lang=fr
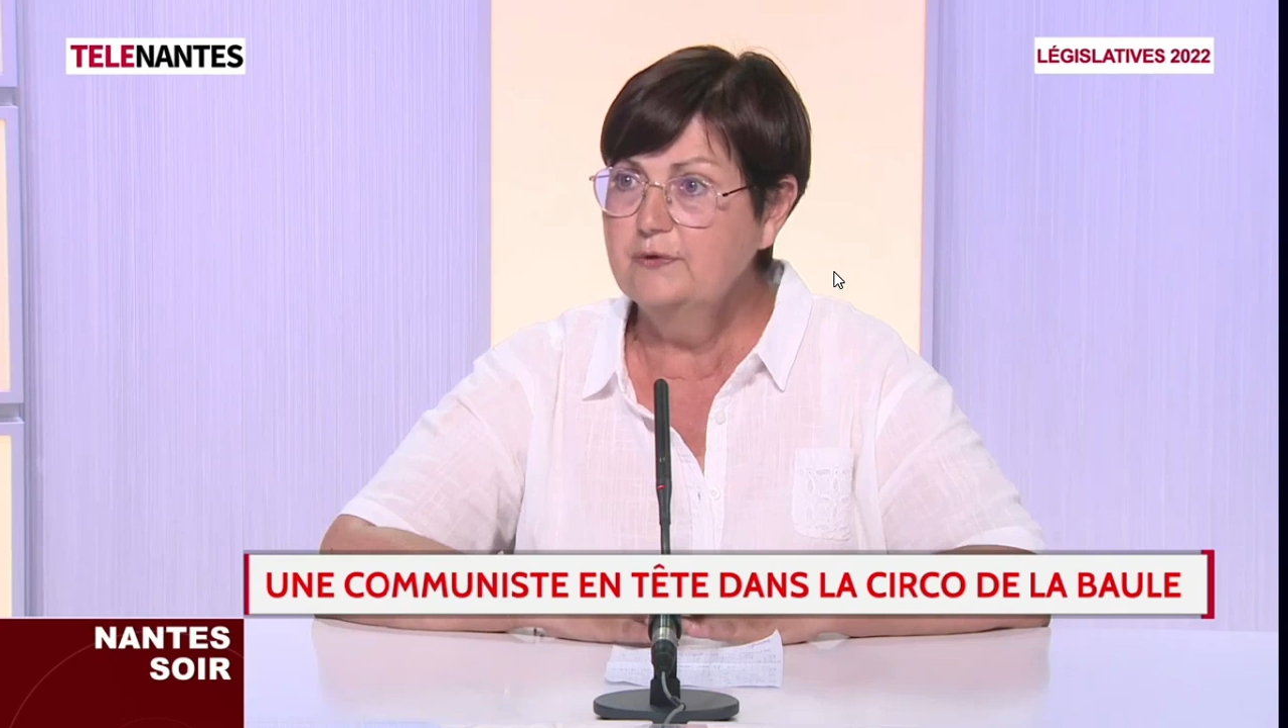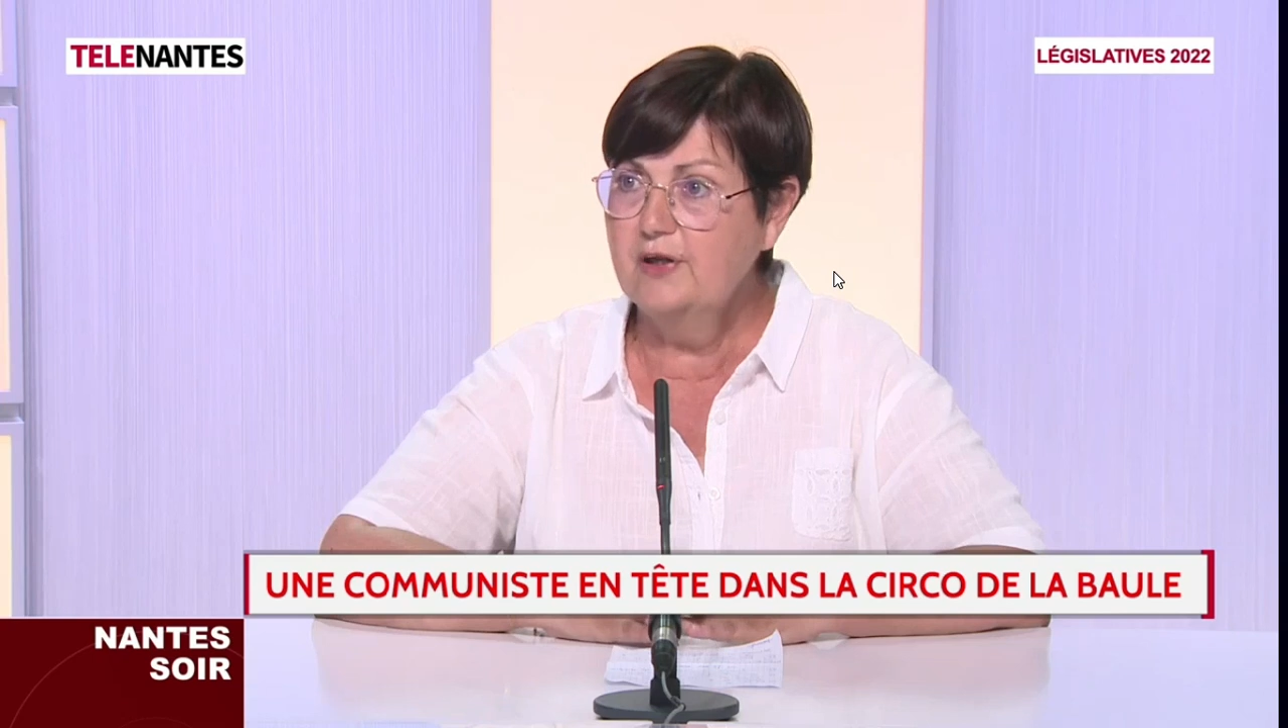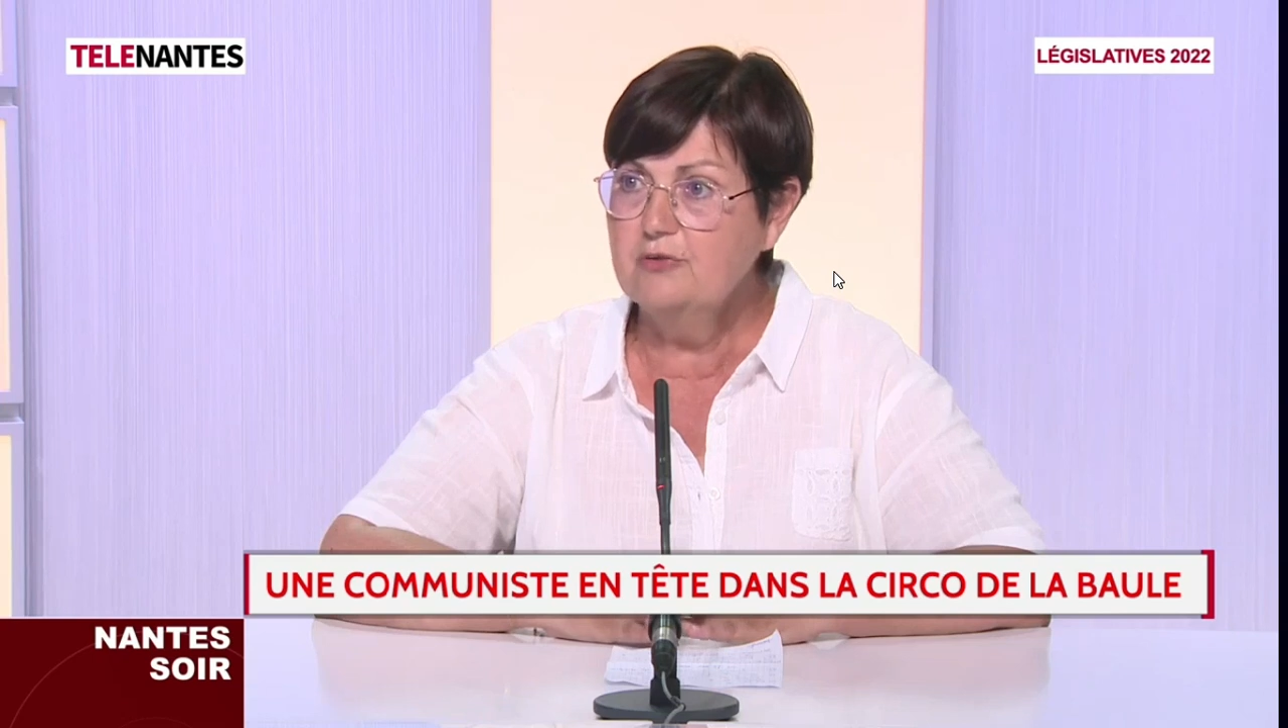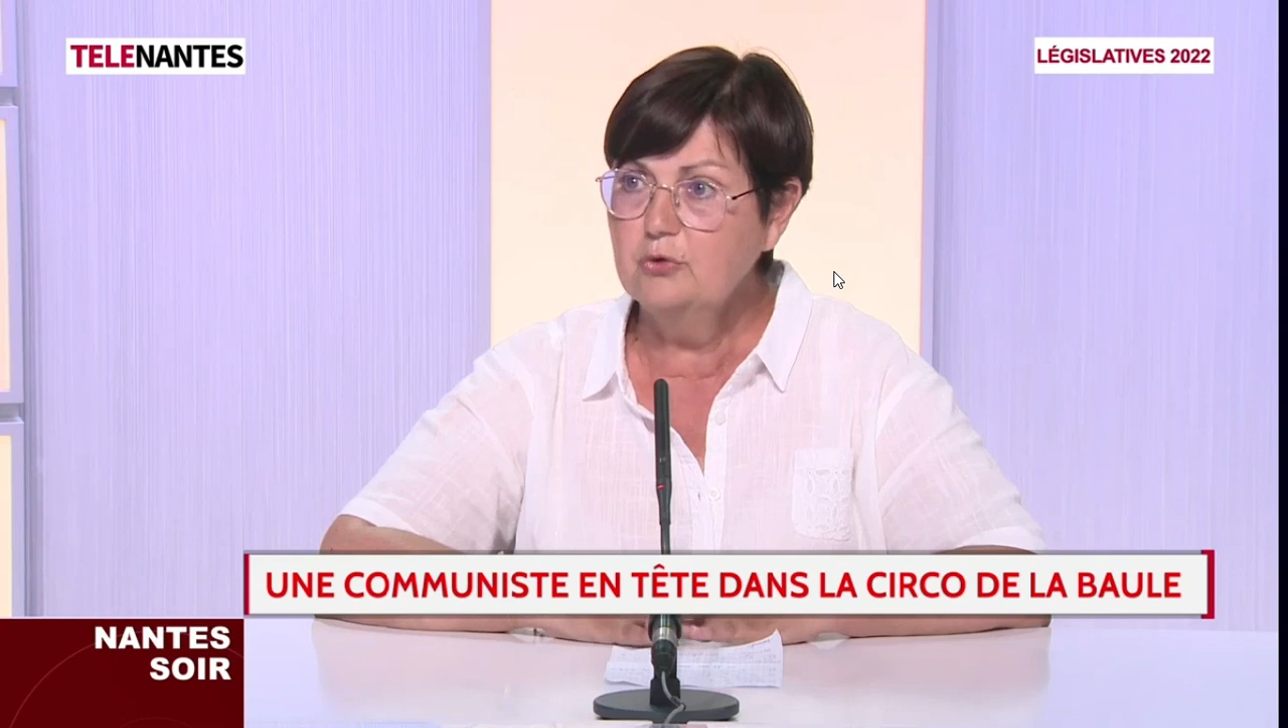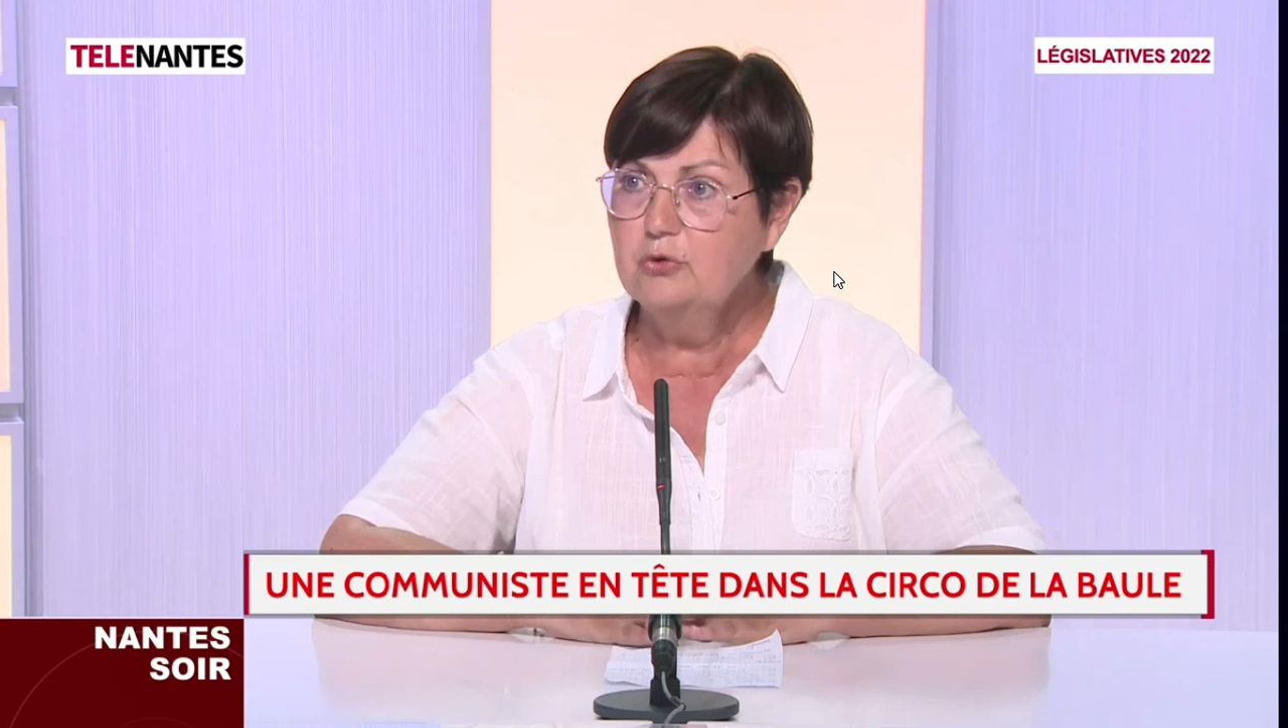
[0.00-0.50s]

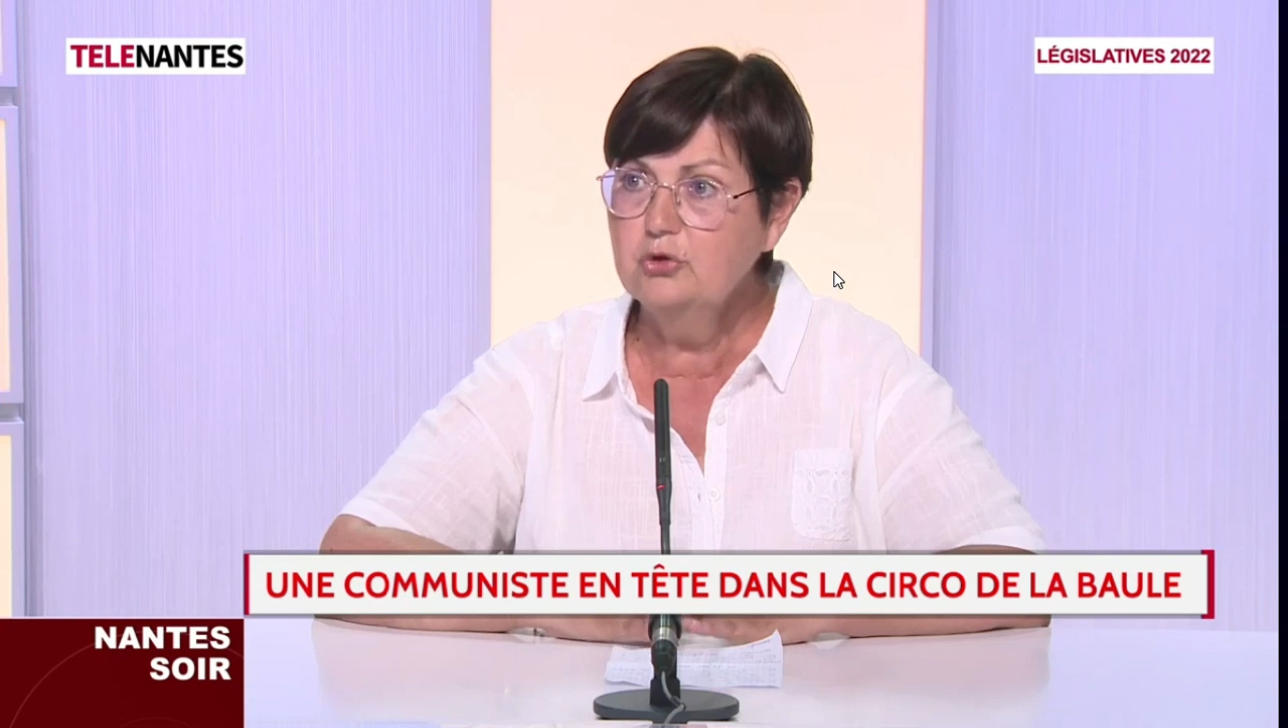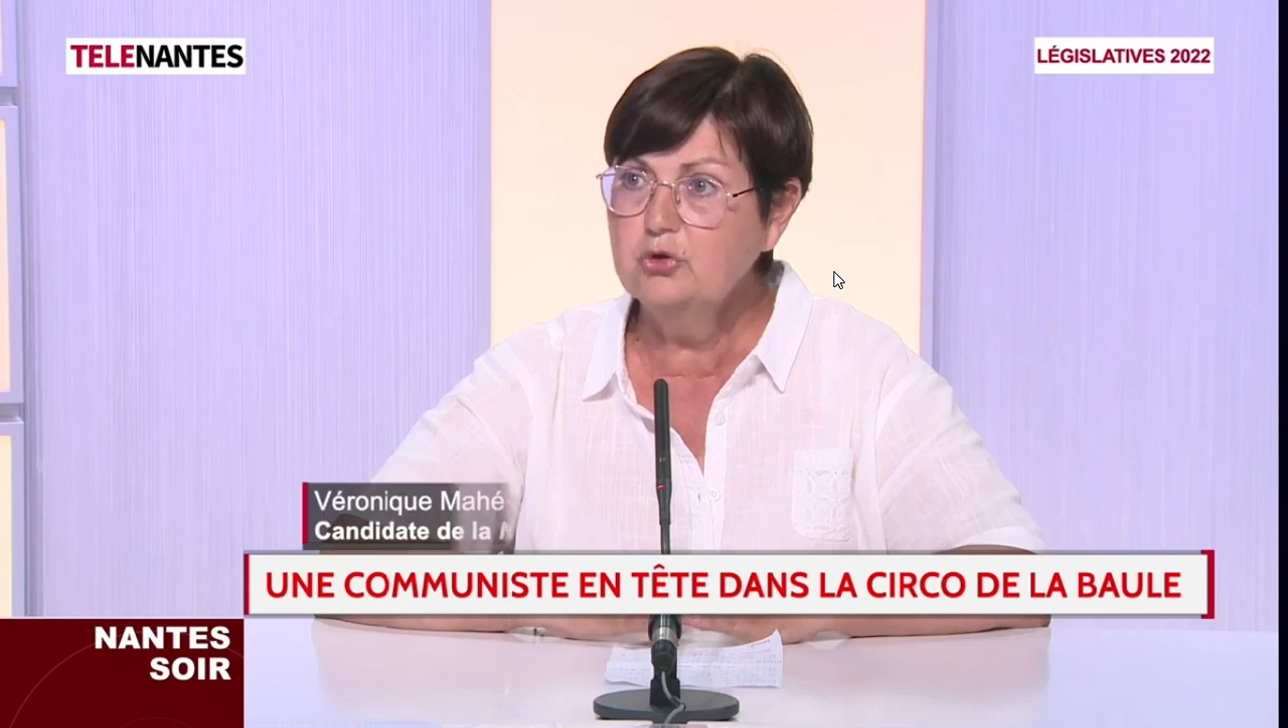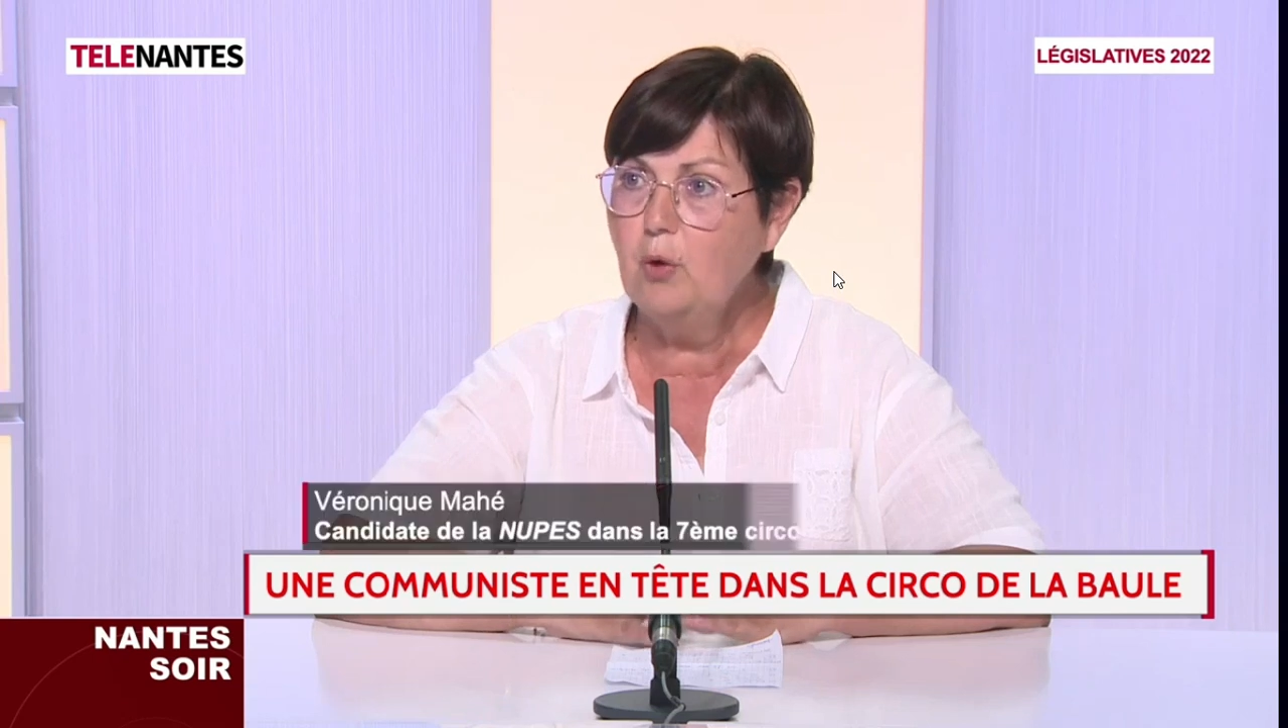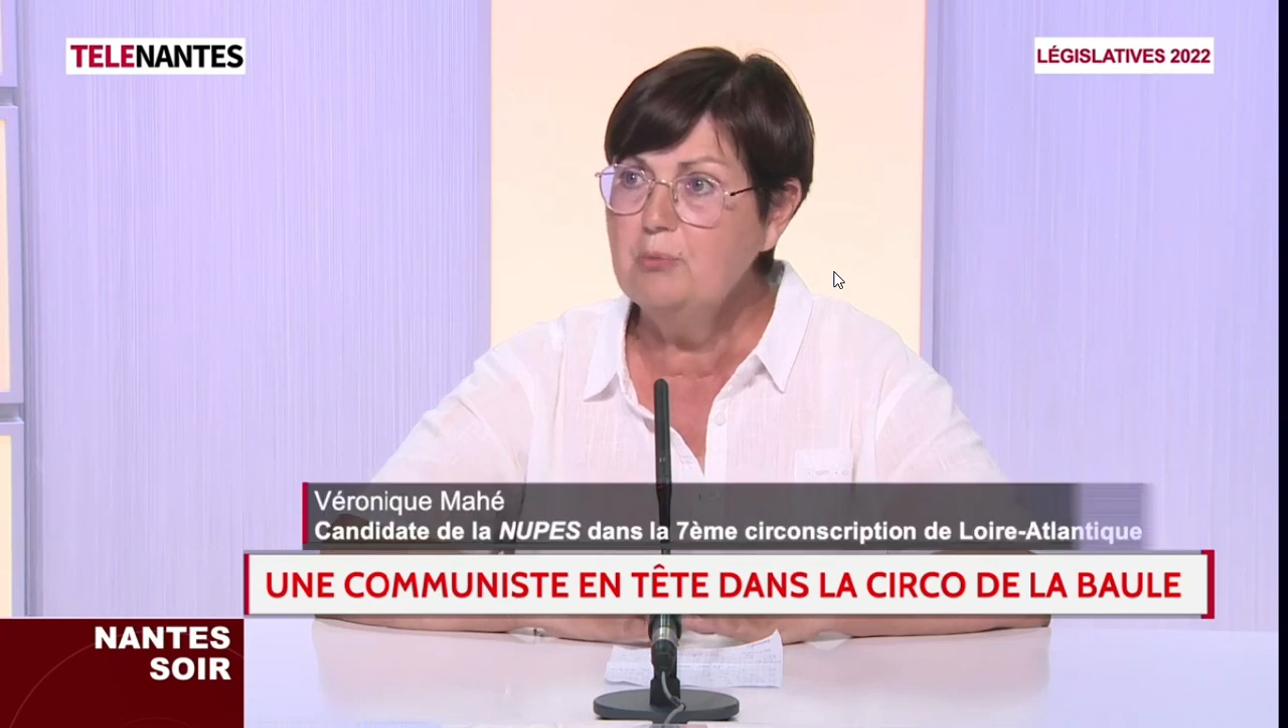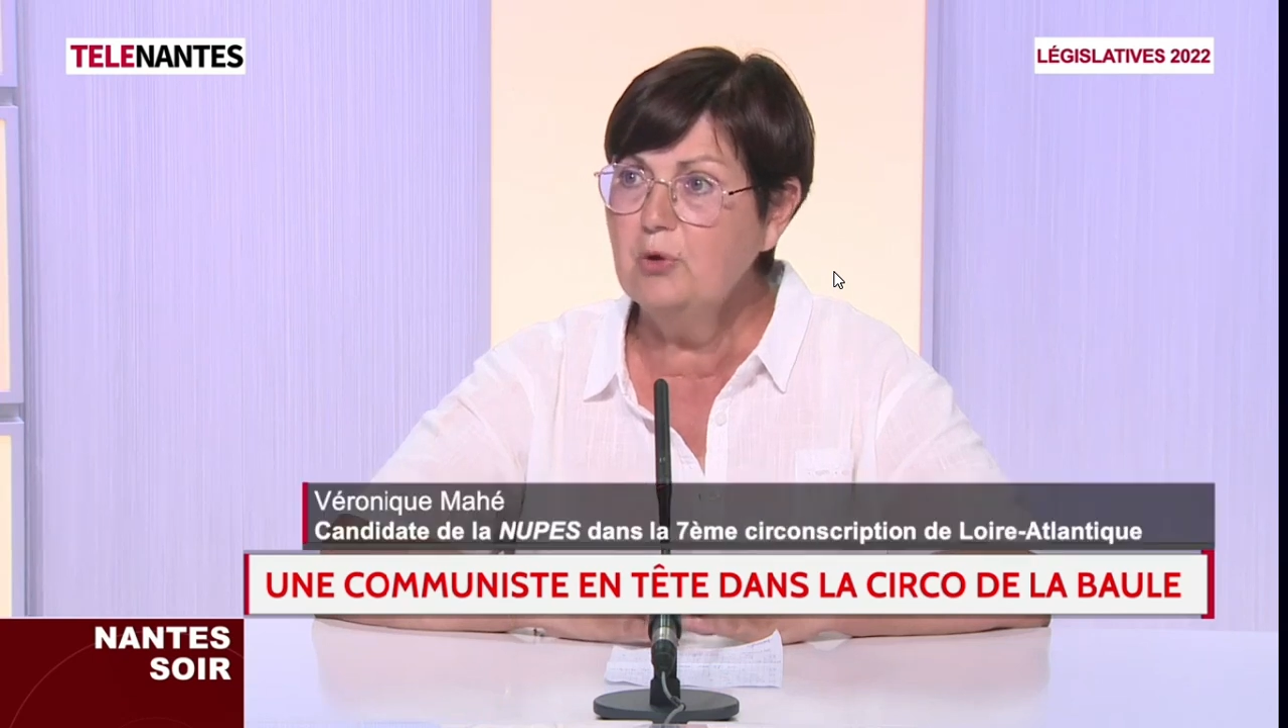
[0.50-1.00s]
avons euh, trois